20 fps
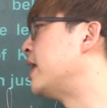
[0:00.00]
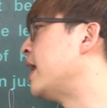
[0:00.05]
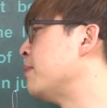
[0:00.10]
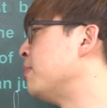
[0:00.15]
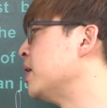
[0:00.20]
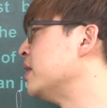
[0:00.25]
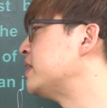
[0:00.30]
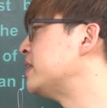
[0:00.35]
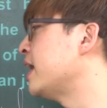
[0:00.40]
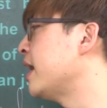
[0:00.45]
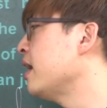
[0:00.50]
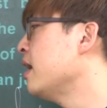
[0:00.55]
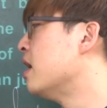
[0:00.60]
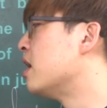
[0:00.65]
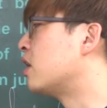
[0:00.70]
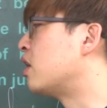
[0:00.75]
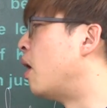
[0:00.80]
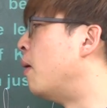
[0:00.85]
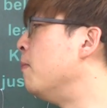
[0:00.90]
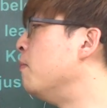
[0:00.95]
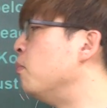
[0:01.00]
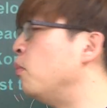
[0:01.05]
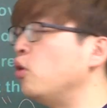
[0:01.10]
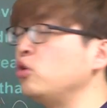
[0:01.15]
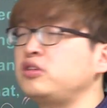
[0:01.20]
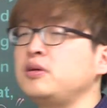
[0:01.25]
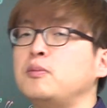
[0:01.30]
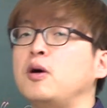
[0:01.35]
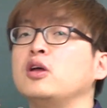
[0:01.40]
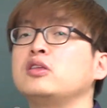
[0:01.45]
네 번째
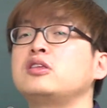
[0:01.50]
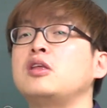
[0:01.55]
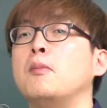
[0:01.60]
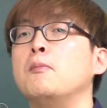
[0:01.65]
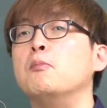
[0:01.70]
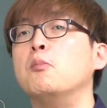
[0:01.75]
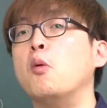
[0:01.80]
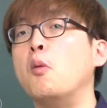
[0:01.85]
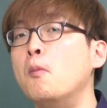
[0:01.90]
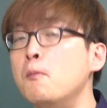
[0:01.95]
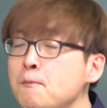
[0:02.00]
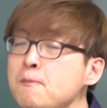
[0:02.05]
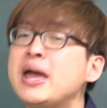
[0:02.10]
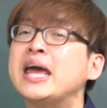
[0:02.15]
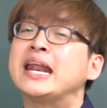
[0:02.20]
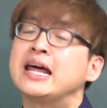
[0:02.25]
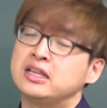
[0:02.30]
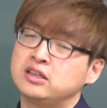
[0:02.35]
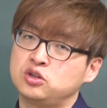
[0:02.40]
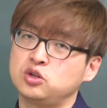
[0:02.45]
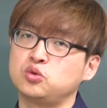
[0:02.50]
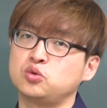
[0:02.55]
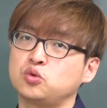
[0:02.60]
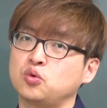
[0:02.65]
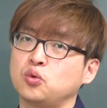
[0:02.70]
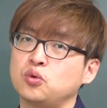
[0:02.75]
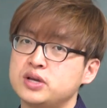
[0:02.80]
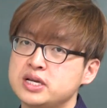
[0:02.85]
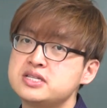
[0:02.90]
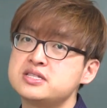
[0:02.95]
겉모습 어떤 몸매란
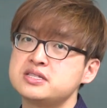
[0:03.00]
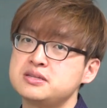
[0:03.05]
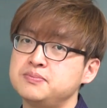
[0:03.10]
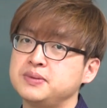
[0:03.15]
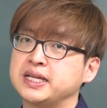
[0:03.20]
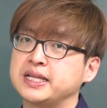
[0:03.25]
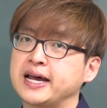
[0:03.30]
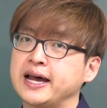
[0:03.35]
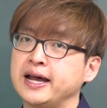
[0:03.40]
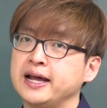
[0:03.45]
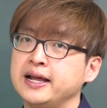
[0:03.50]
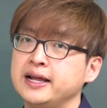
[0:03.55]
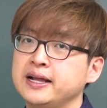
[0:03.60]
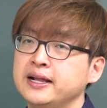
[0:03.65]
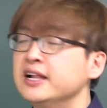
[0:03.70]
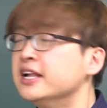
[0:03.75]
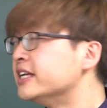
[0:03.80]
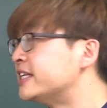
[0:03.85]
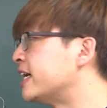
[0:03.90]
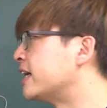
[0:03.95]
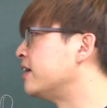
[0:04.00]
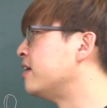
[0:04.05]
뜻도 있습니다. 자